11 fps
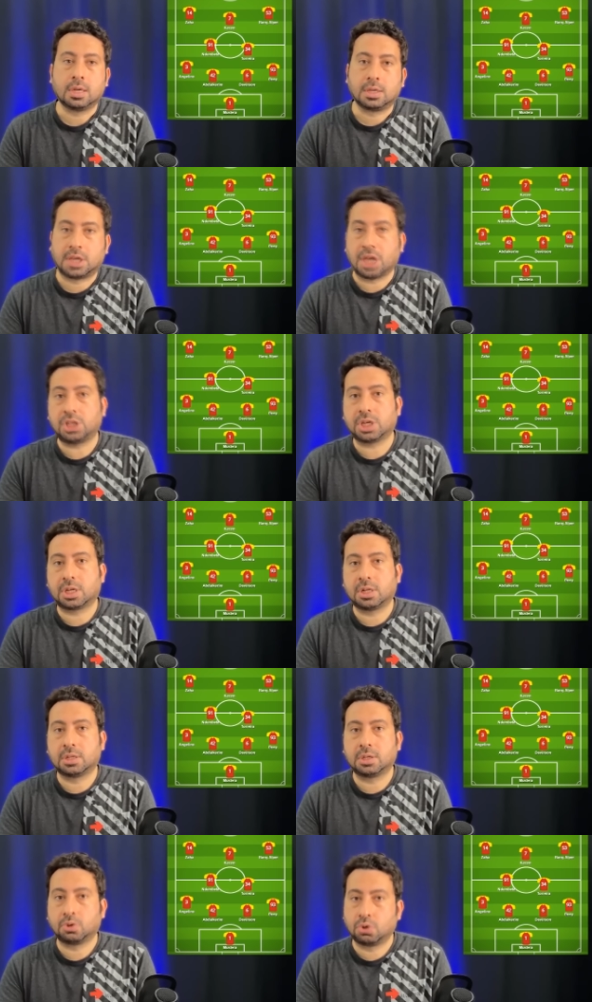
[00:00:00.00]
geç
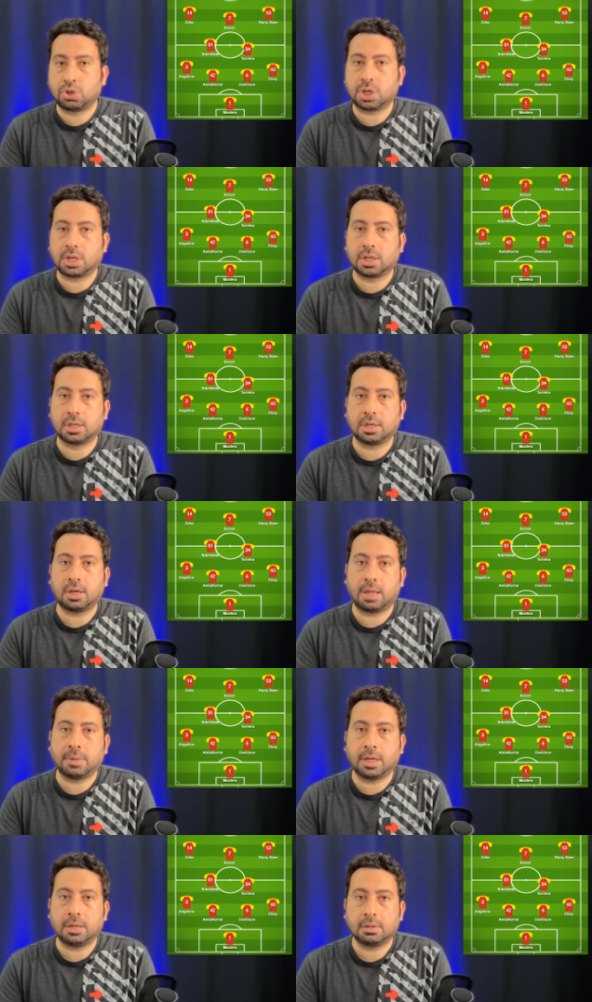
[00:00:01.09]
yakaladı, güç yakaladı
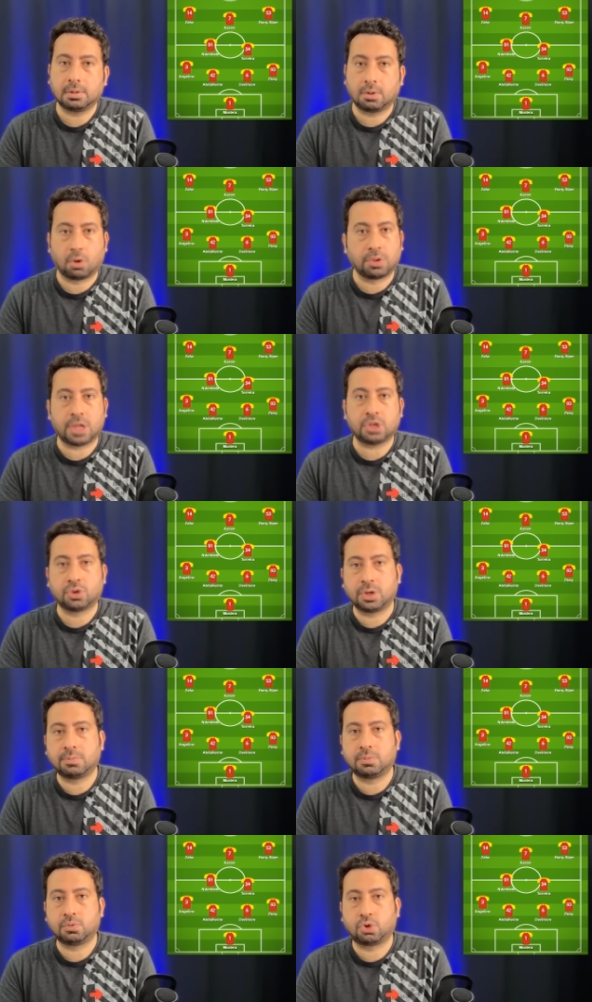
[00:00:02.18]
ama ondan
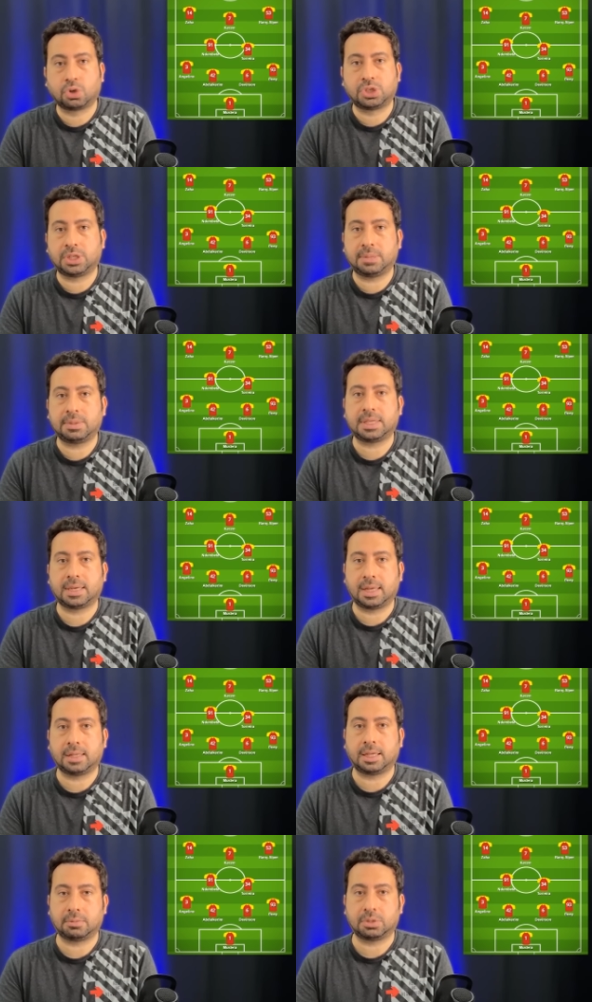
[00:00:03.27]
sonra çok ciddi bir seri
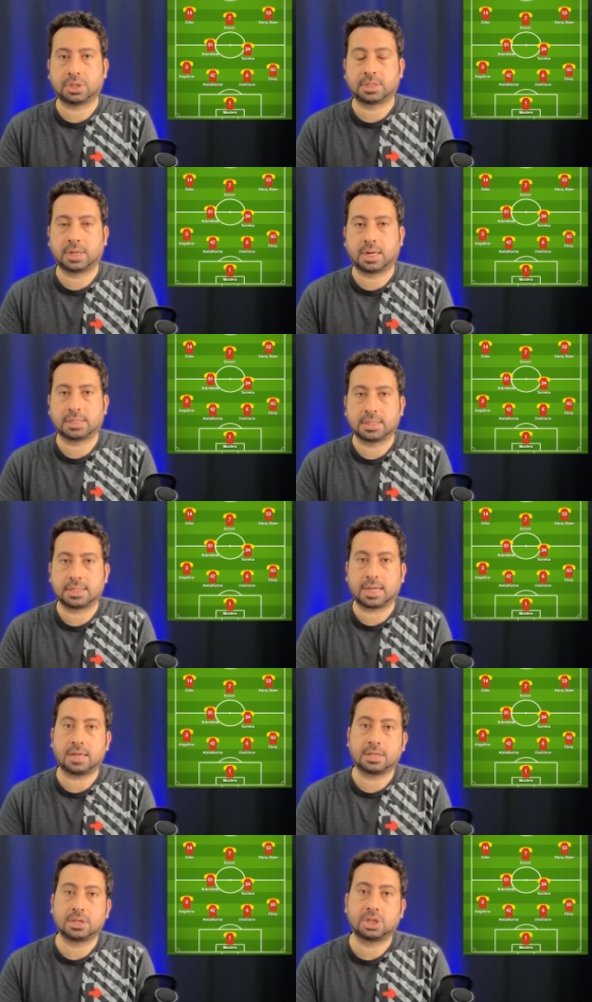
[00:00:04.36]
elde etmişti hatırlarsınız.
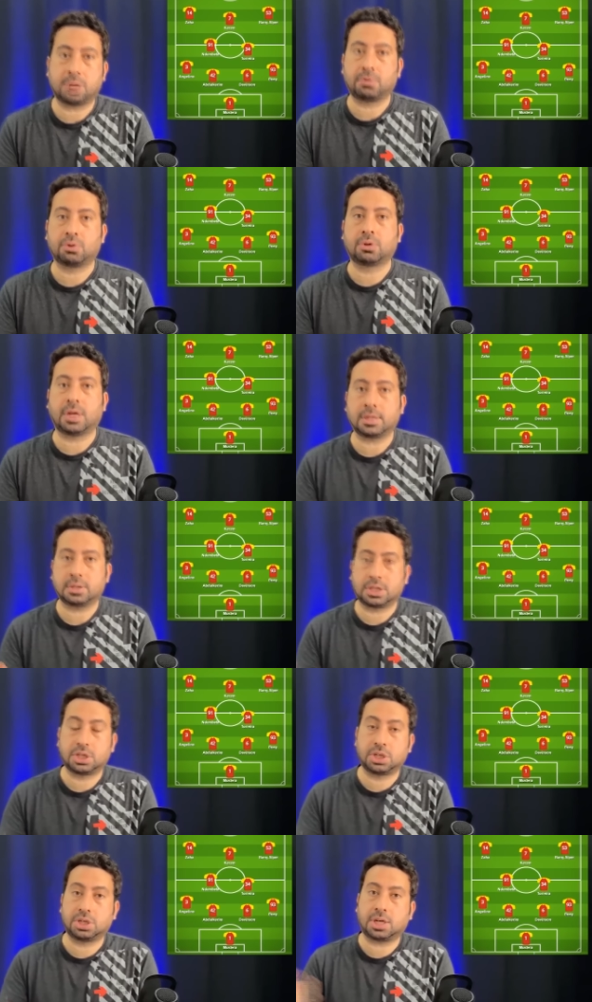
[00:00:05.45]
Kendisini şampiyonluğa
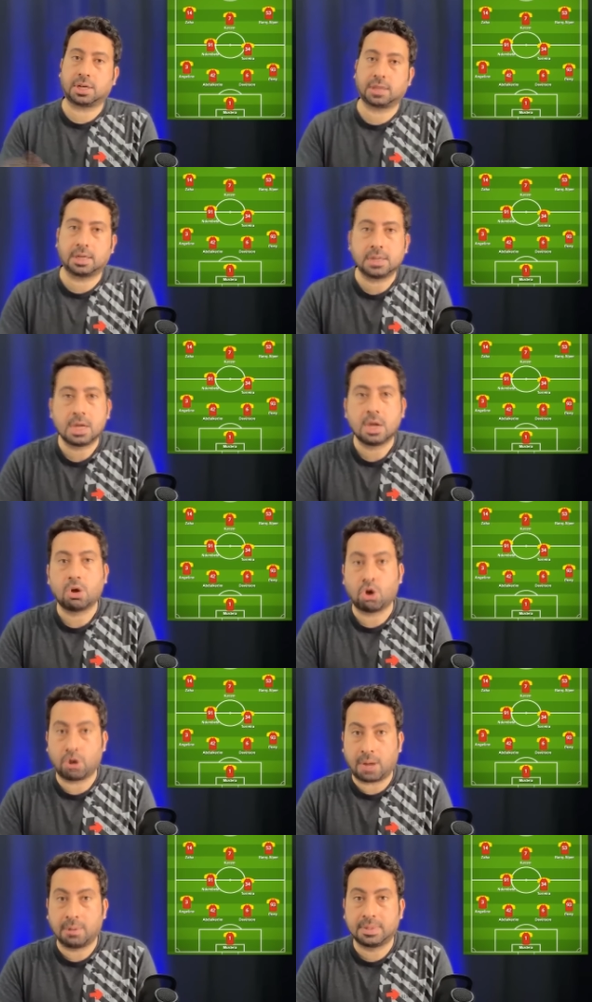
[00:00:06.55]
taşıyacak kadar
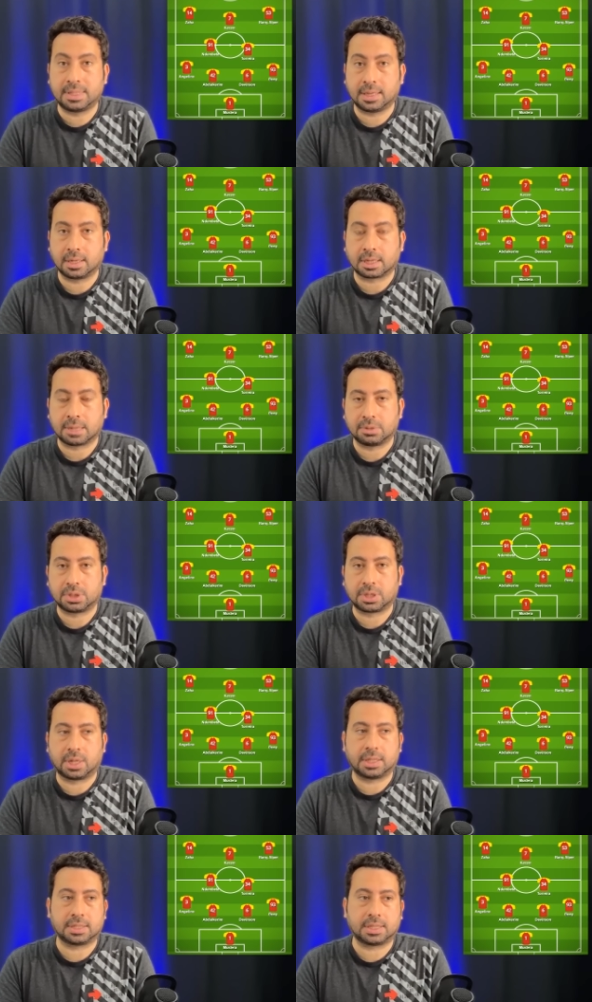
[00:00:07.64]
önemli bir seri yakalamıştı
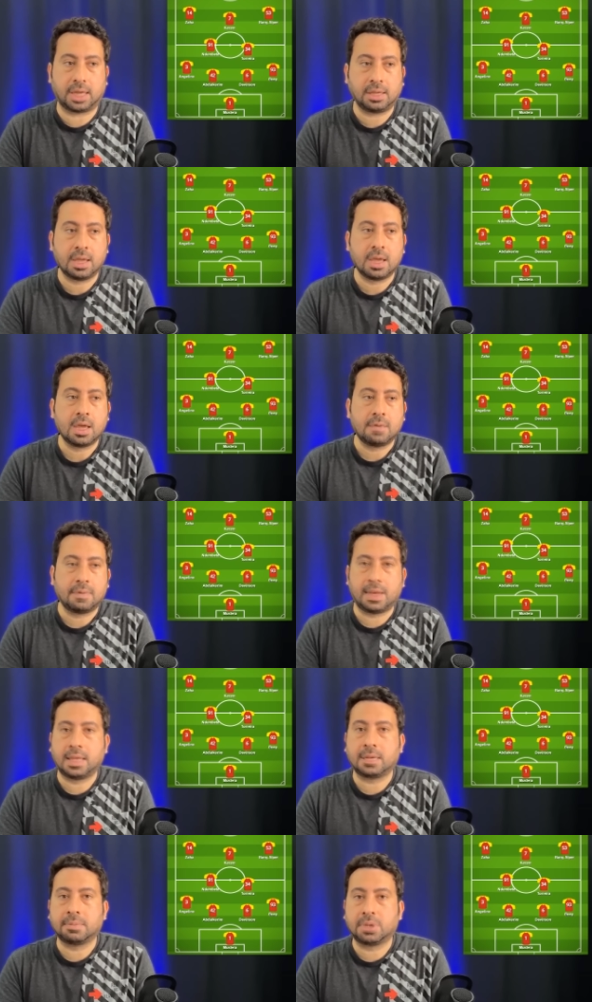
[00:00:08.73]
Galatasaray. Ve
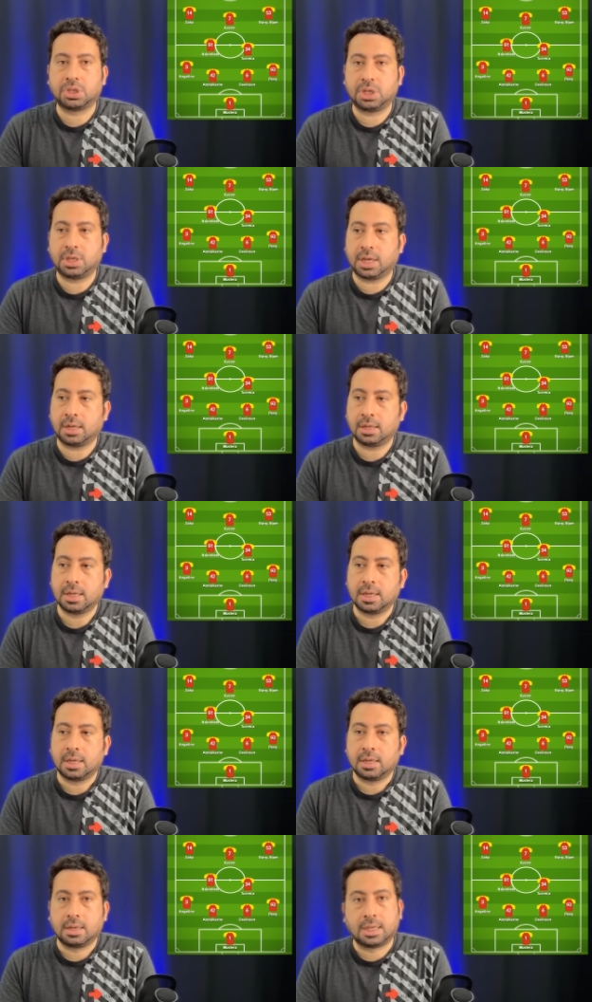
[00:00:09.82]
ligin başıyla
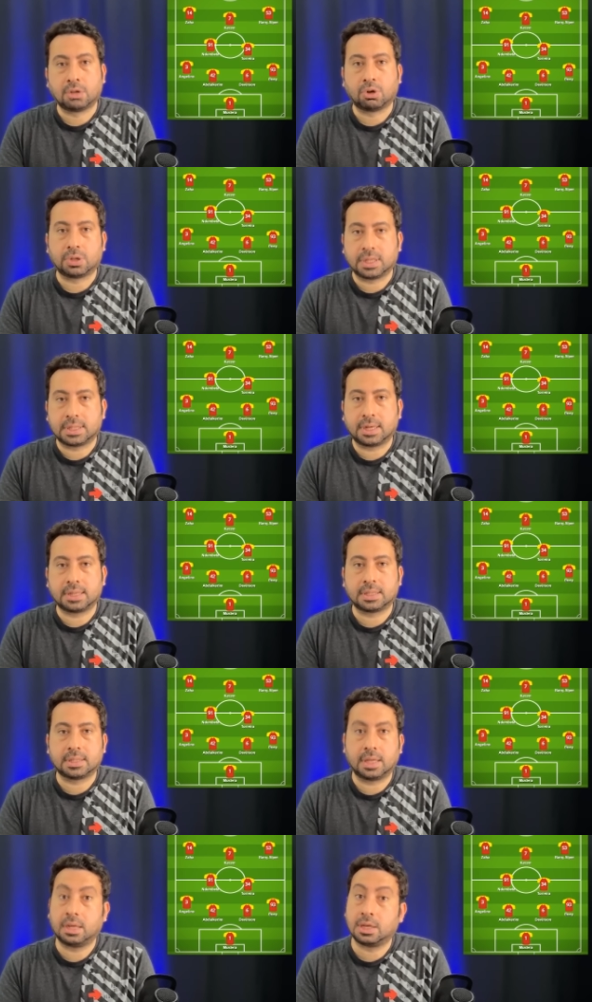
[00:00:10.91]
ligin ortası
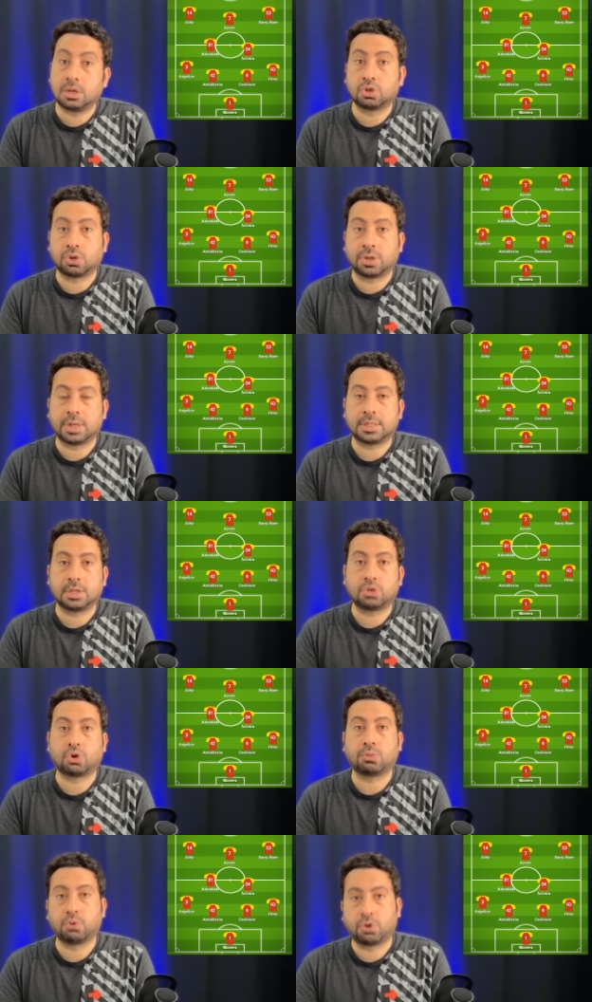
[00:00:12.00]
arasında, ligin son arasında
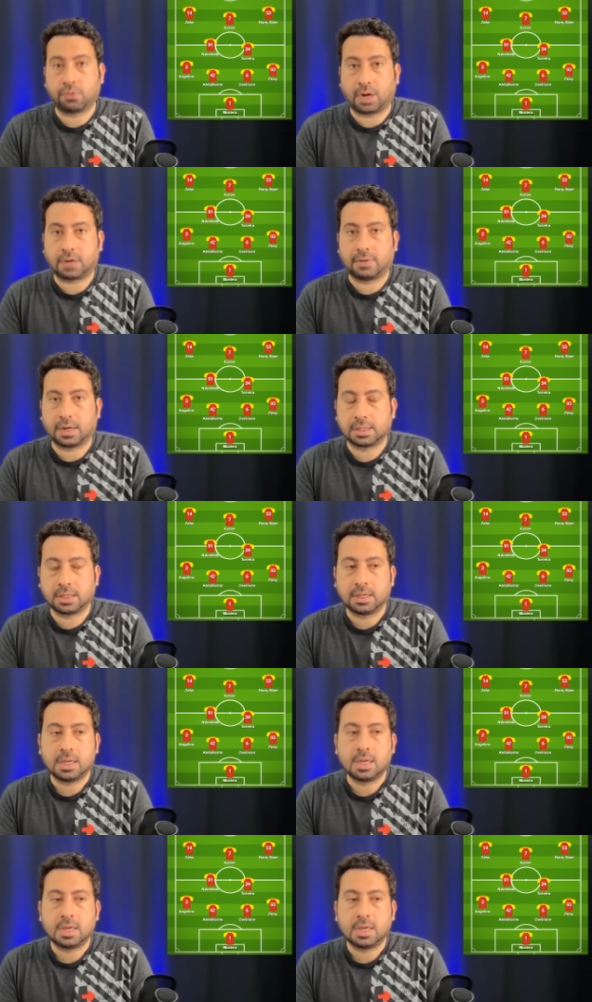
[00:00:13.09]
çok büyük fark vardı.